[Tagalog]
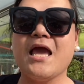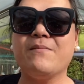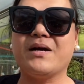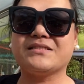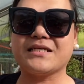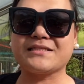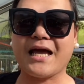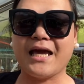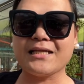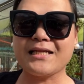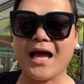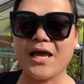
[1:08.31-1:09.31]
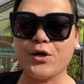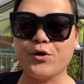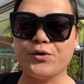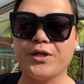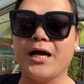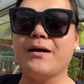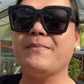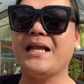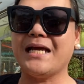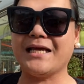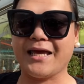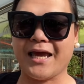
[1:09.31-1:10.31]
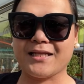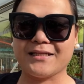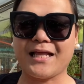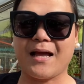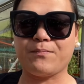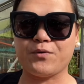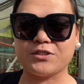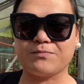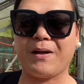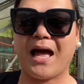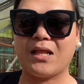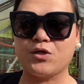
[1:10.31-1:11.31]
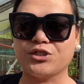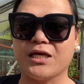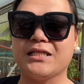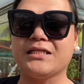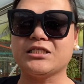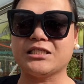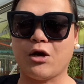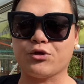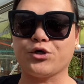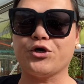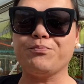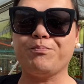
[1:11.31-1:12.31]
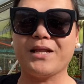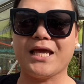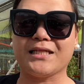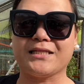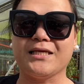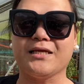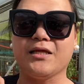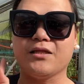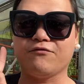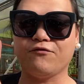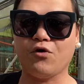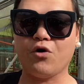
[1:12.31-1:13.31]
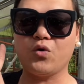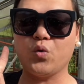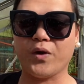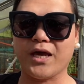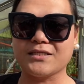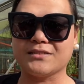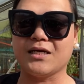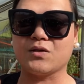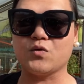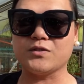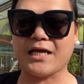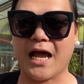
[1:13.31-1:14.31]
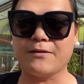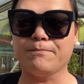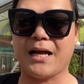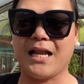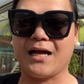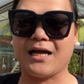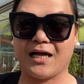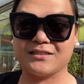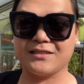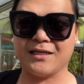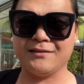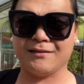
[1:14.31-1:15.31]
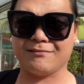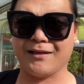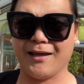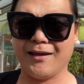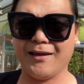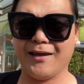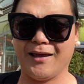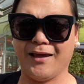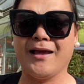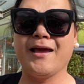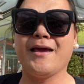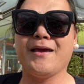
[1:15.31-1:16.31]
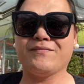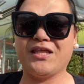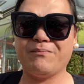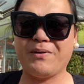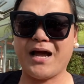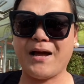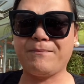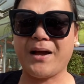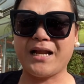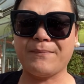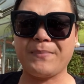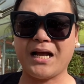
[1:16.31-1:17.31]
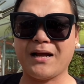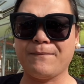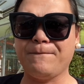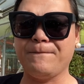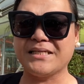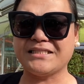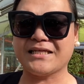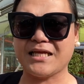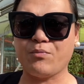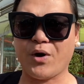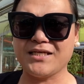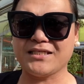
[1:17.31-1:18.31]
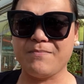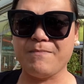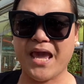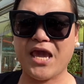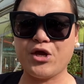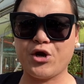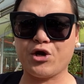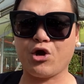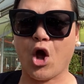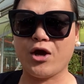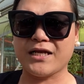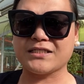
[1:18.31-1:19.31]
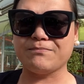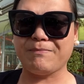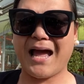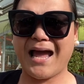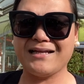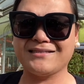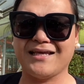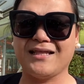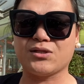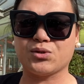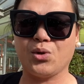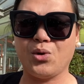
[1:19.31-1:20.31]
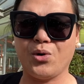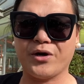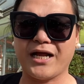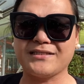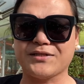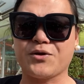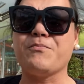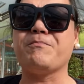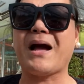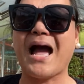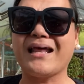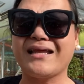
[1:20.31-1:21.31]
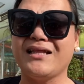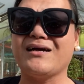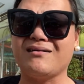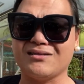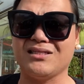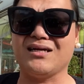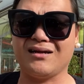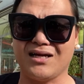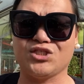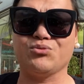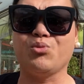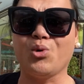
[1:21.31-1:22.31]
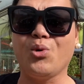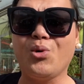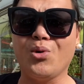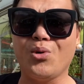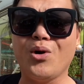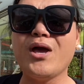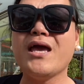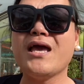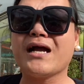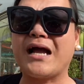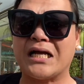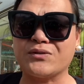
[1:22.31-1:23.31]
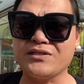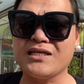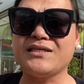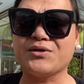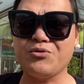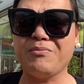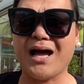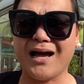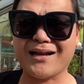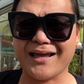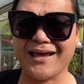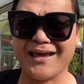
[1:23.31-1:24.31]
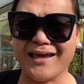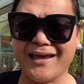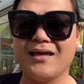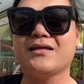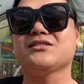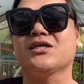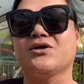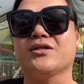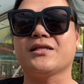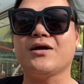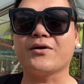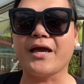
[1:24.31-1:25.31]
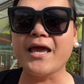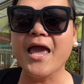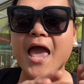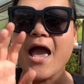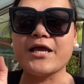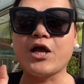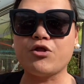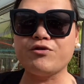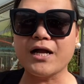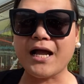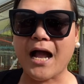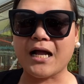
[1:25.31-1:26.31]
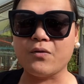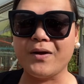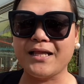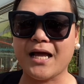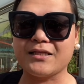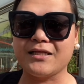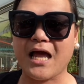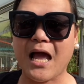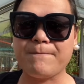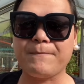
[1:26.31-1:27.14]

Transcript: Magsasign tayo ng malagkit tapos paano siya i-dish out or plating in a four ways na kung saan malakasan ang dating. Diba? Para pag ang bisita mo ay si mayor, congressman, senator, at si kumpare na crush na crush mo. Kaso dyan si kumare. Charot. Okay? Ganun ang gagawin natin ha.